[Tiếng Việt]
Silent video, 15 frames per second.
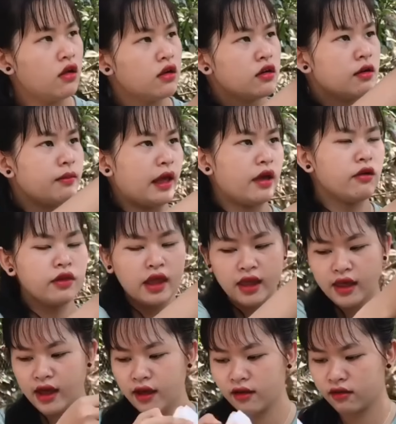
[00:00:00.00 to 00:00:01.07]
Cái miệng của chị
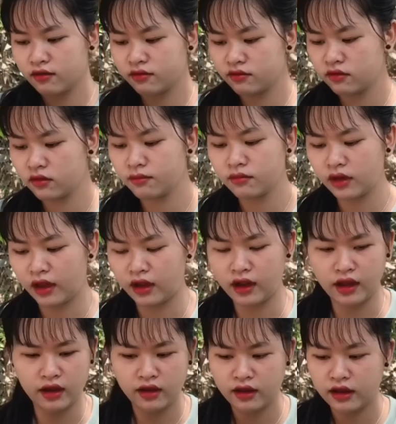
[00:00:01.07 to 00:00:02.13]
á. Hôm này nè,
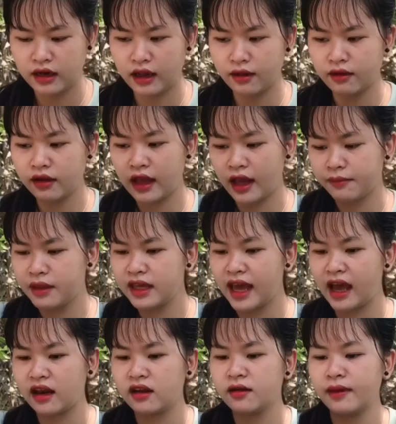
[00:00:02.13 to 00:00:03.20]
là hai miếng
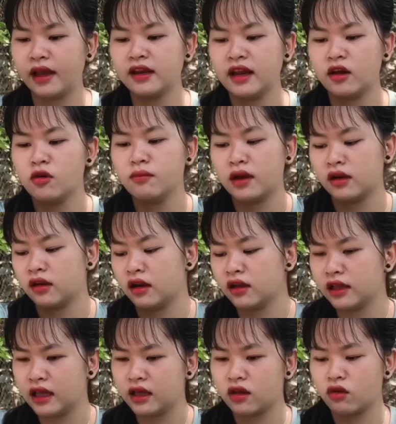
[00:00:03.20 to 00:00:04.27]
khăn luôn các bạn này của mình bên
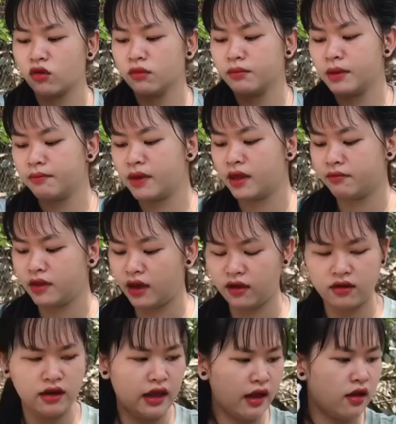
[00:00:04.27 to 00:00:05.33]
kia là của bim bim nha.
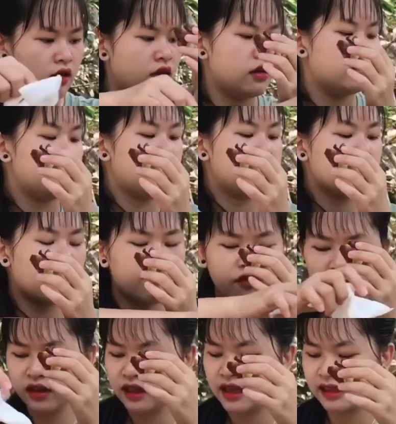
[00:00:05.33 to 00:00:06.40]
Nè. Xong
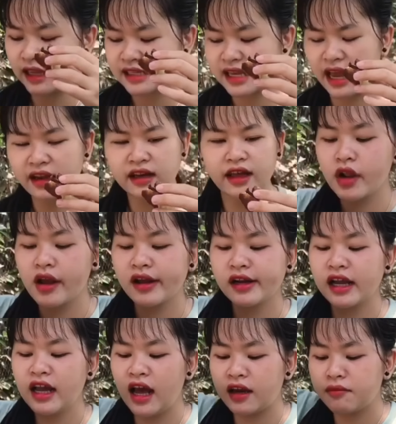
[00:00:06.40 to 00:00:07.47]
phân chia tài sản đây.
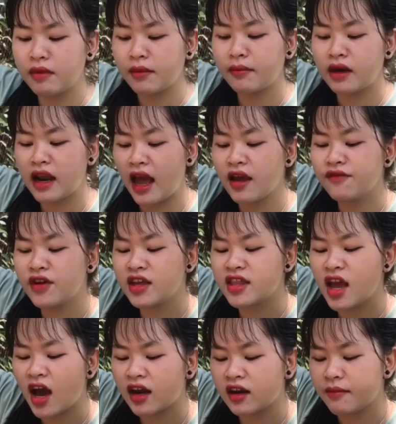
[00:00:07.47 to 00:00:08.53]
Cái thịt mà mình để phía
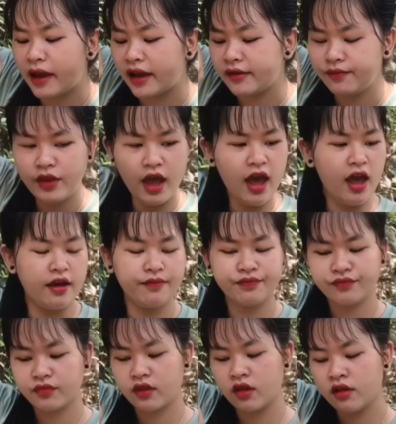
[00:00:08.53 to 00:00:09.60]
trên đó bạn. Ê.
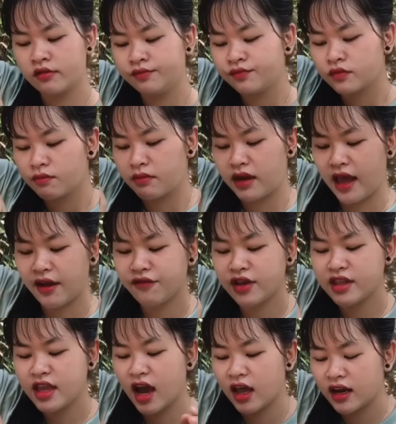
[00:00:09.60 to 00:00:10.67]
Mình để phía
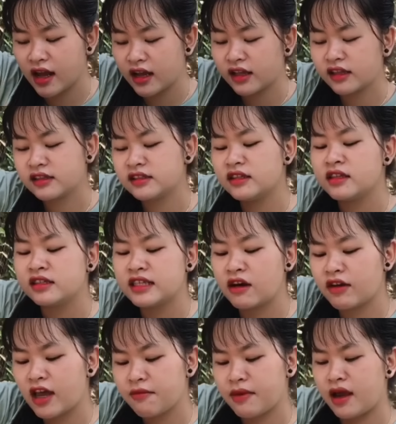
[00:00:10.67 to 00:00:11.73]
trên á sau
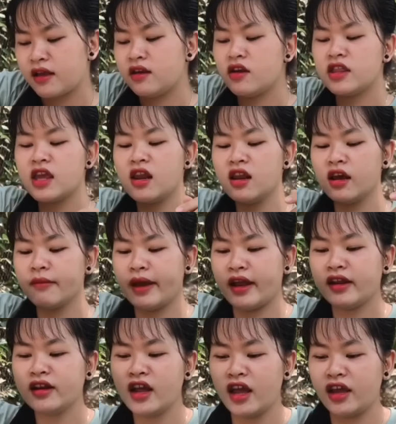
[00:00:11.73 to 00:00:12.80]
khi mà nó chín đó
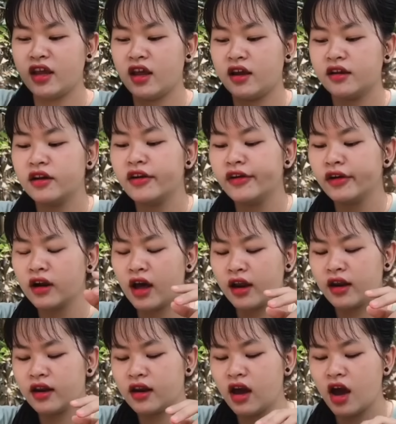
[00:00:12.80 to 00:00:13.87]
bạn thì à, nướng
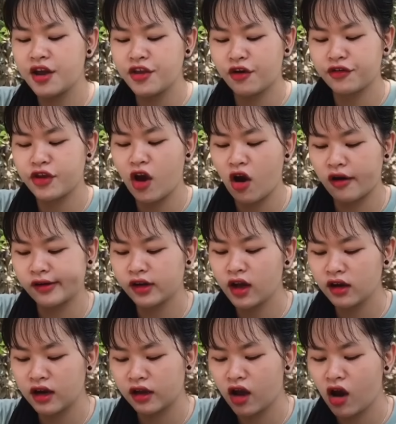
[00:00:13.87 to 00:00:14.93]
lên nó, hơi giòn giòn
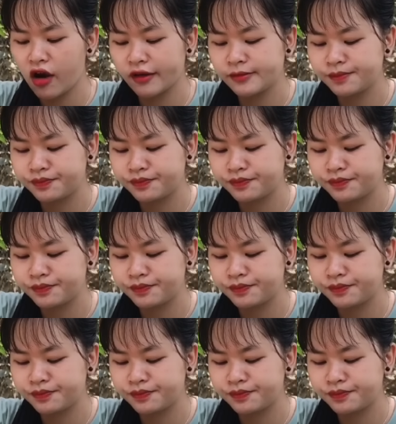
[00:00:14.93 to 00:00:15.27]
rất là ngon